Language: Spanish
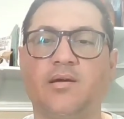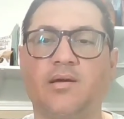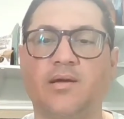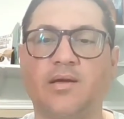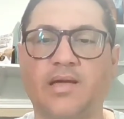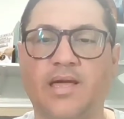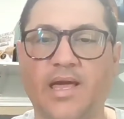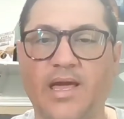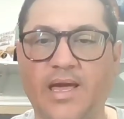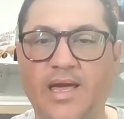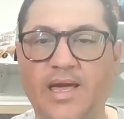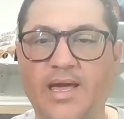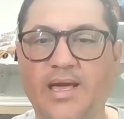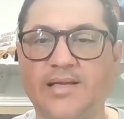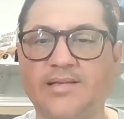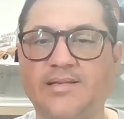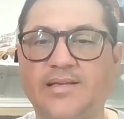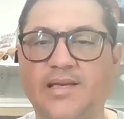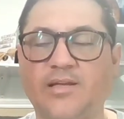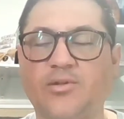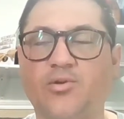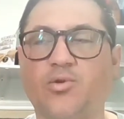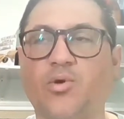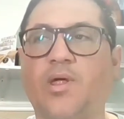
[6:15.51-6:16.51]
que
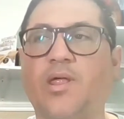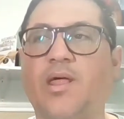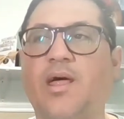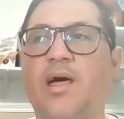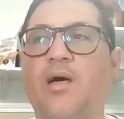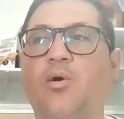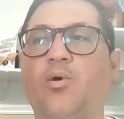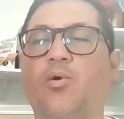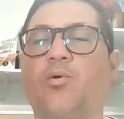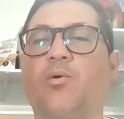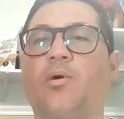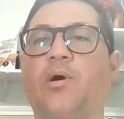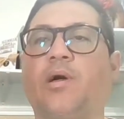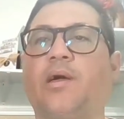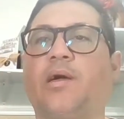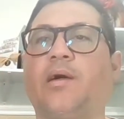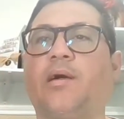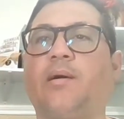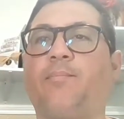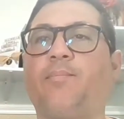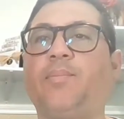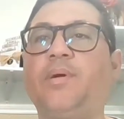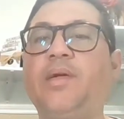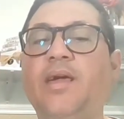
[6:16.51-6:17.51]
es, esto ha dado
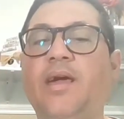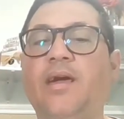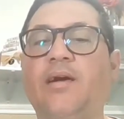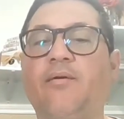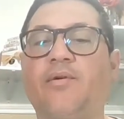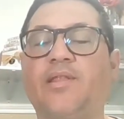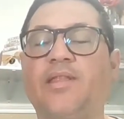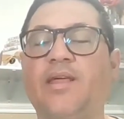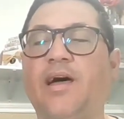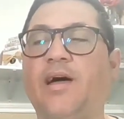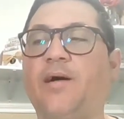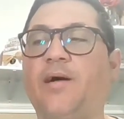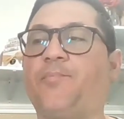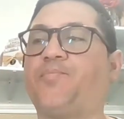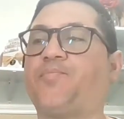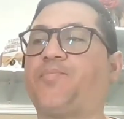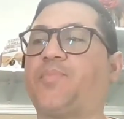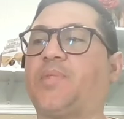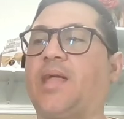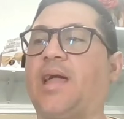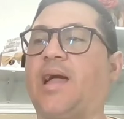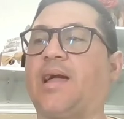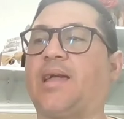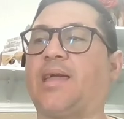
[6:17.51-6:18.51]
eh, pie, ¿verdad?,
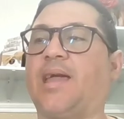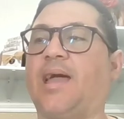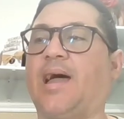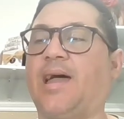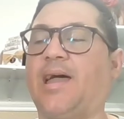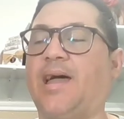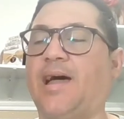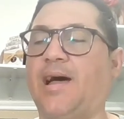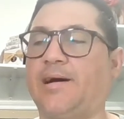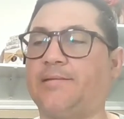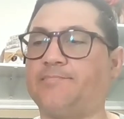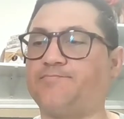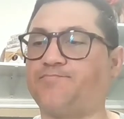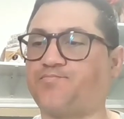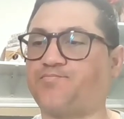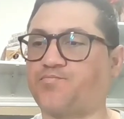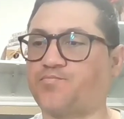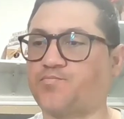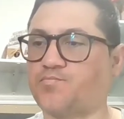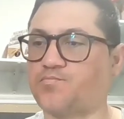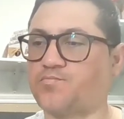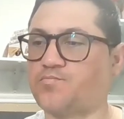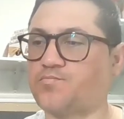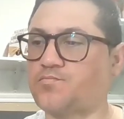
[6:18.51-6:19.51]
a que haya
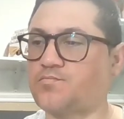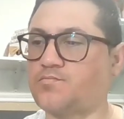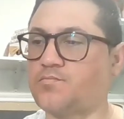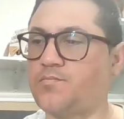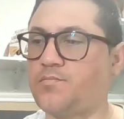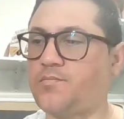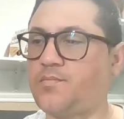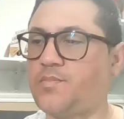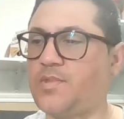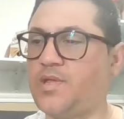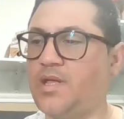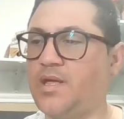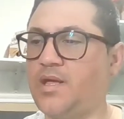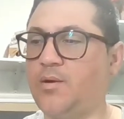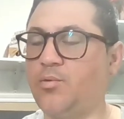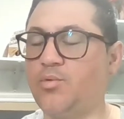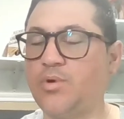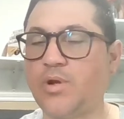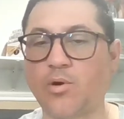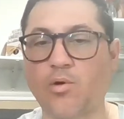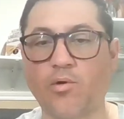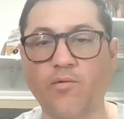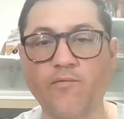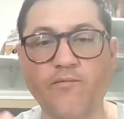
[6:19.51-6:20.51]
eh,
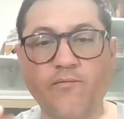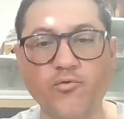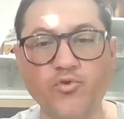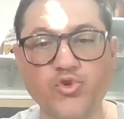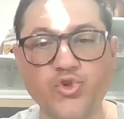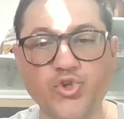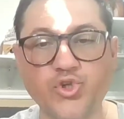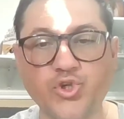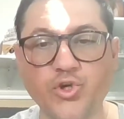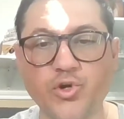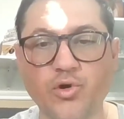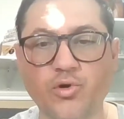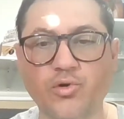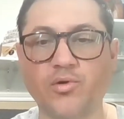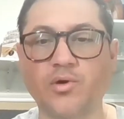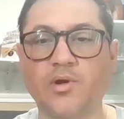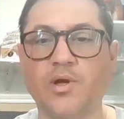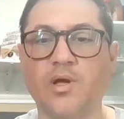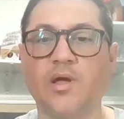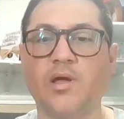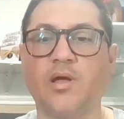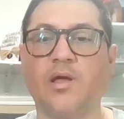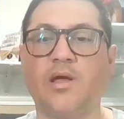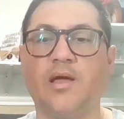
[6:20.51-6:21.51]
una confusión
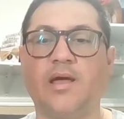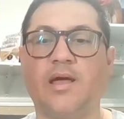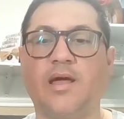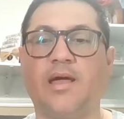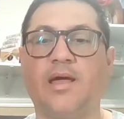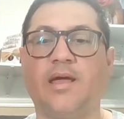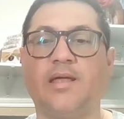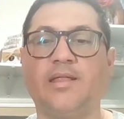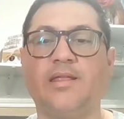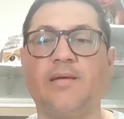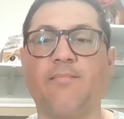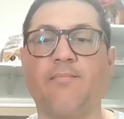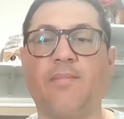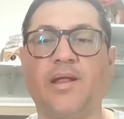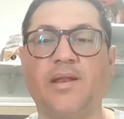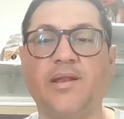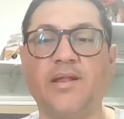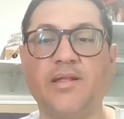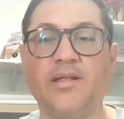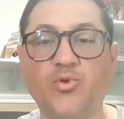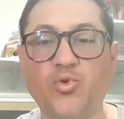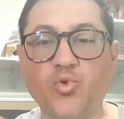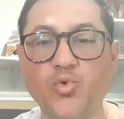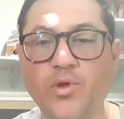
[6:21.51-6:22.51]
eh, de
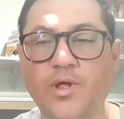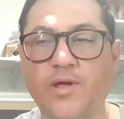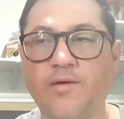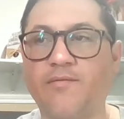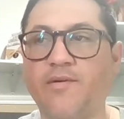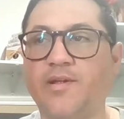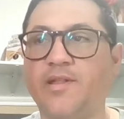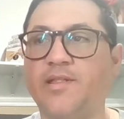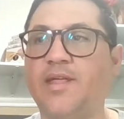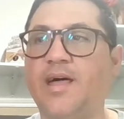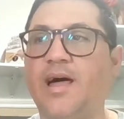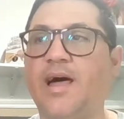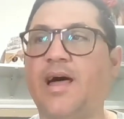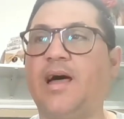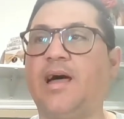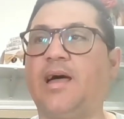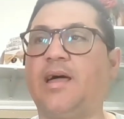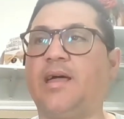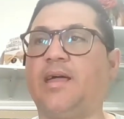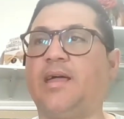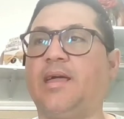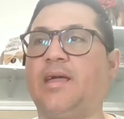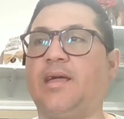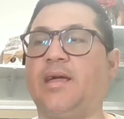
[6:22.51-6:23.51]
magnitudes, ¿verdad?,
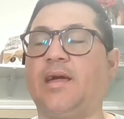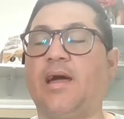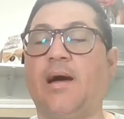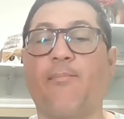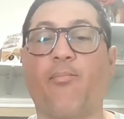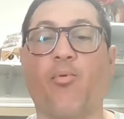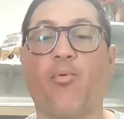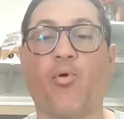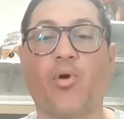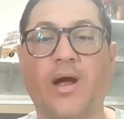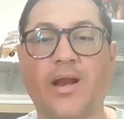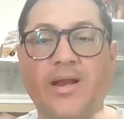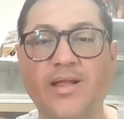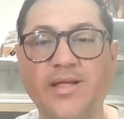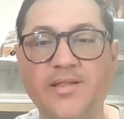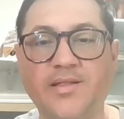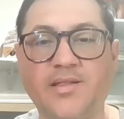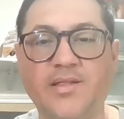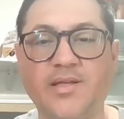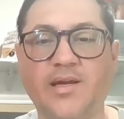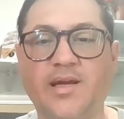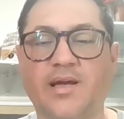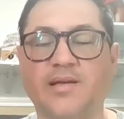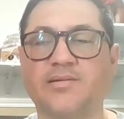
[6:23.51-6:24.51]

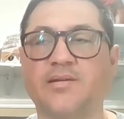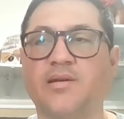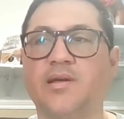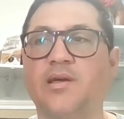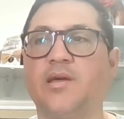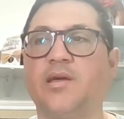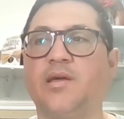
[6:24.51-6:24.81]
apocalípticas.